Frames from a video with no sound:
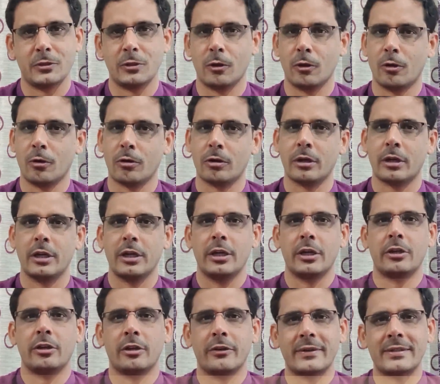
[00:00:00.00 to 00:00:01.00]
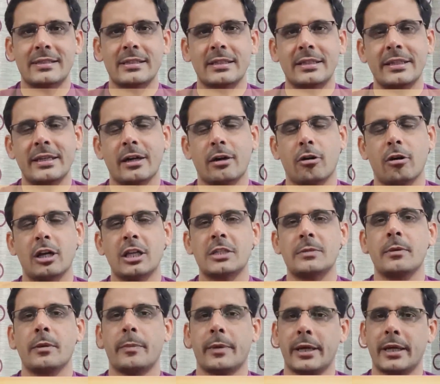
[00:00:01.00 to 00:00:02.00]
जो लोग यूनिवर्सिटी या
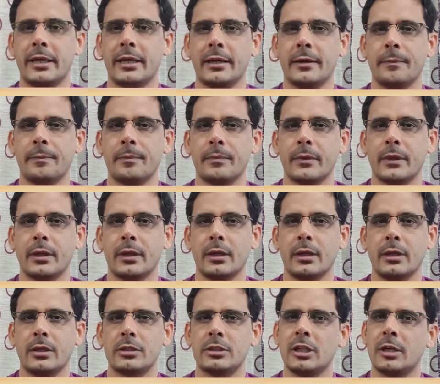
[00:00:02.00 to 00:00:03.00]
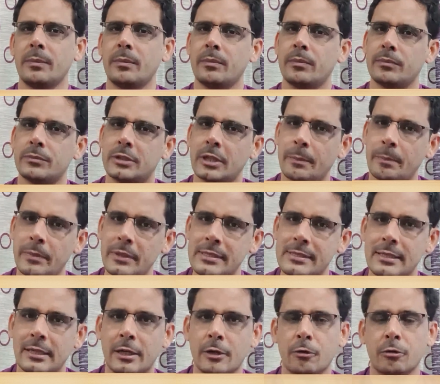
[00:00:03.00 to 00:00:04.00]
कॉलेज में पढ़े हैं जब जब भी
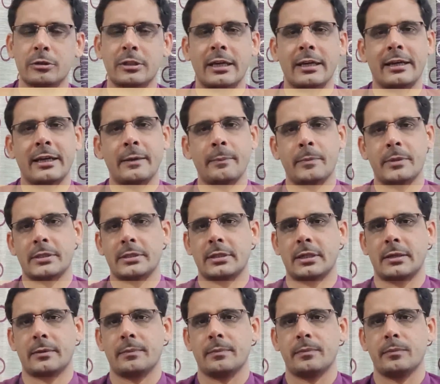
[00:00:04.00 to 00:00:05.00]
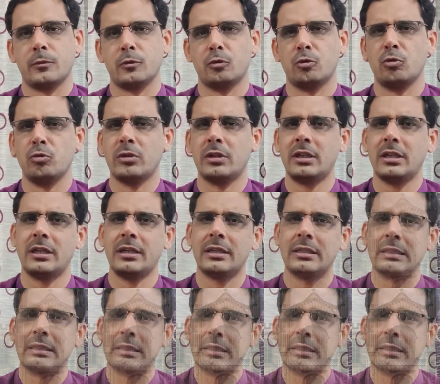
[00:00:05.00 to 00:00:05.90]
जिक्र होता है कैंपस का तो उनके